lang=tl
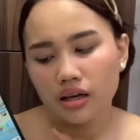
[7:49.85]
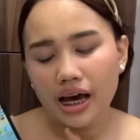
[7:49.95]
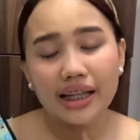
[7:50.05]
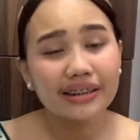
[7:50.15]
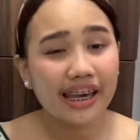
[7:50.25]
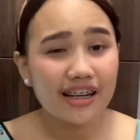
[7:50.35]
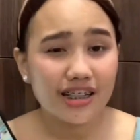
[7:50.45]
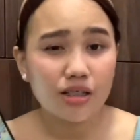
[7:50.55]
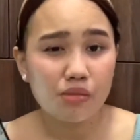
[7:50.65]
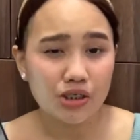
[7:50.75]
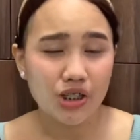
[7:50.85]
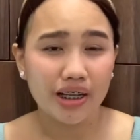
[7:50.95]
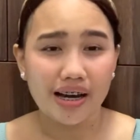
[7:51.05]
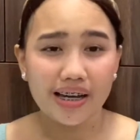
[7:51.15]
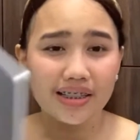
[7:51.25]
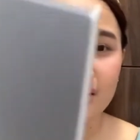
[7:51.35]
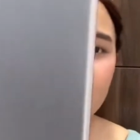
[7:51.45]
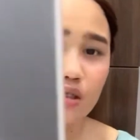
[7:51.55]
Hand carry naman siya, guys.